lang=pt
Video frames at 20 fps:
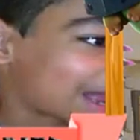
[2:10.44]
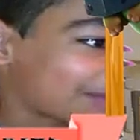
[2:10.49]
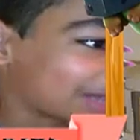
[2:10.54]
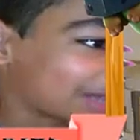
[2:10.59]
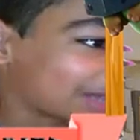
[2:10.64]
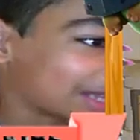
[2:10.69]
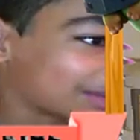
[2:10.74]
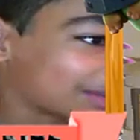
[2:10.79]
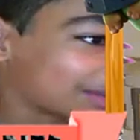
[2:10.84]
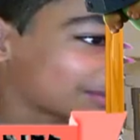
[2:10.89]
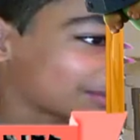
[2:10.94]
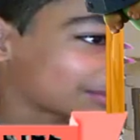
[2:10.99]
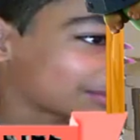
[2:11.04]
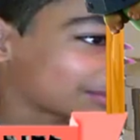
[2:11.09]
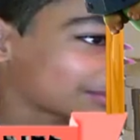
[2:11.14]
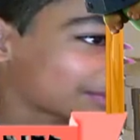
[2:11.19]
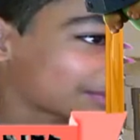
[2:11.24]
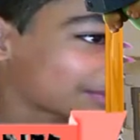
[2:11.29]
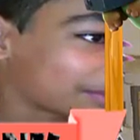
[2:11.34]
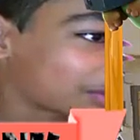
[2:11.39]
Cavaleiro
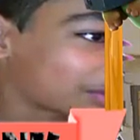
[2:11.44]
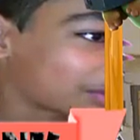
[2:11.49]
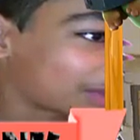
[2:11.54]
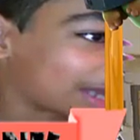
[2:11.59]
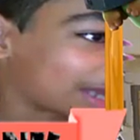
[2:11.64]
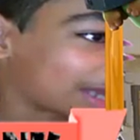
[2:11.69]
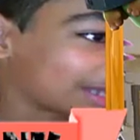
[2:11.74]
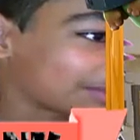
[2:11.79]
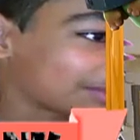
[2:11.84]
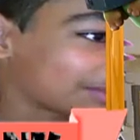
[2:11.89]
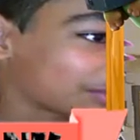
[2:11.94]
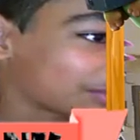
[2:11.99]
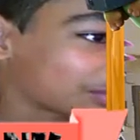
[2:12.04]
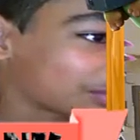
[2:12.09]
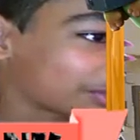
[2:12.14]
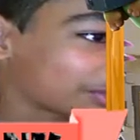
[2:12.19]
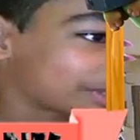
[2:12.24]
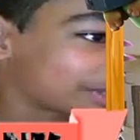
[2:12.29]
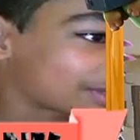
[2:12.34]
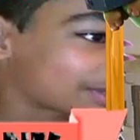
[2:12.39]
para me colocar ele em nível
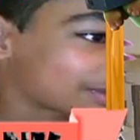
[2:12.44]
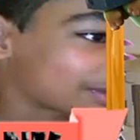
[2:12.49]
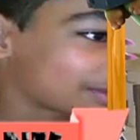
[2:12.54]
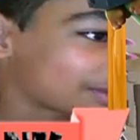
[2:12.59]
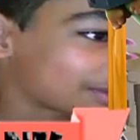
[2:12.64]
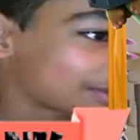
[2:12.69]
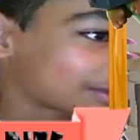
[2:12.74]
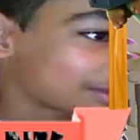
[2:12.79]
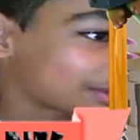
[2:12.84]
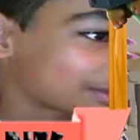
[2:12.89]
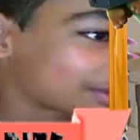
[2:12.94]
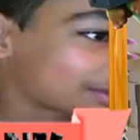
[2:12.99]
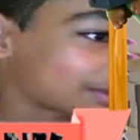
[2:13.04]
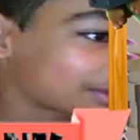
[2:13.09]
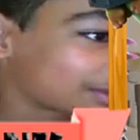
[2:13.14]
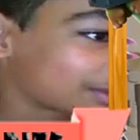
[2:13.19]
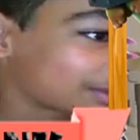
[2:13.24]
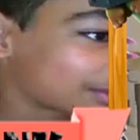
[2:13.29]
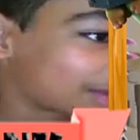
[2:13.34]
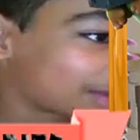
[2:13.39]
2,
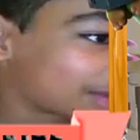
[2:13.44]
que eu